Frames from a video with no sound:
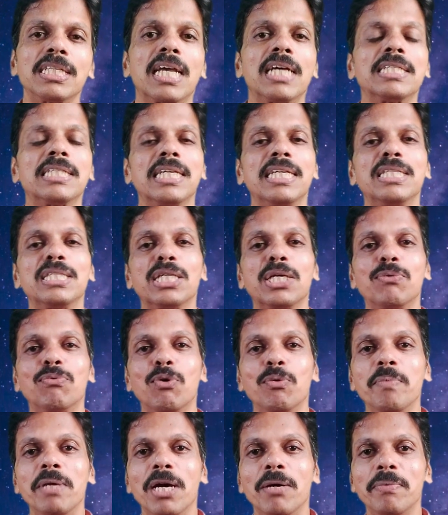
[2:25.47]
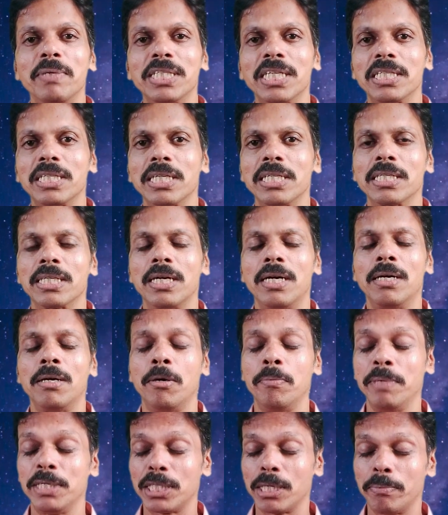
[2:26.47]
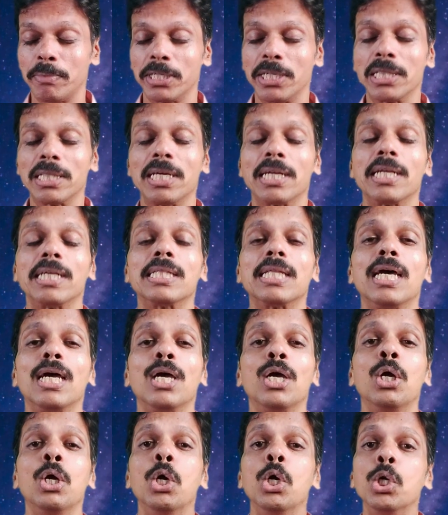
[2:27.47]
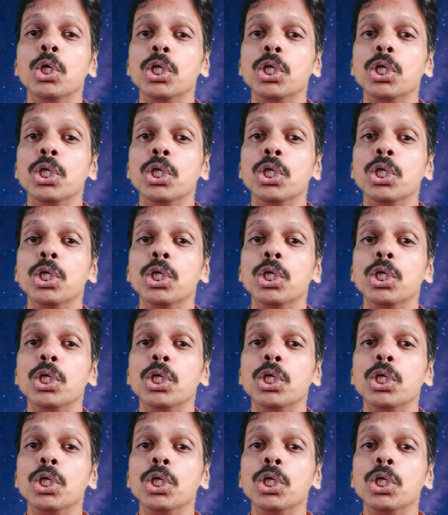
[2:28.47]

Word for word: का सेंस है वो भी हमेशा चेंज हमेशा बदलता रहता है